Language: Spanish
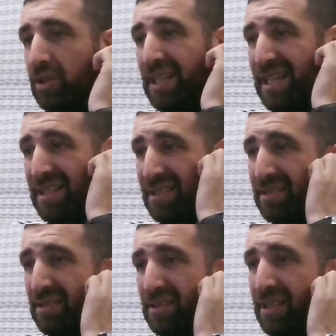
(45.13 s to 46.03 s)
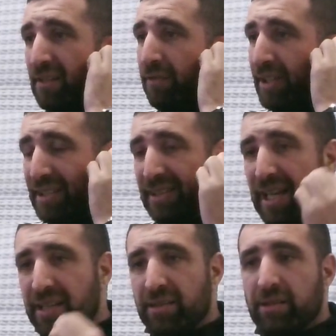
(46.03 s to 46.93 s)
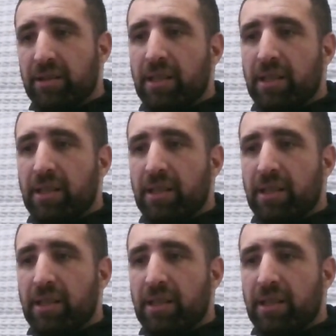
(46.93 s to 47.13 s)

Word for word: días que enfrentar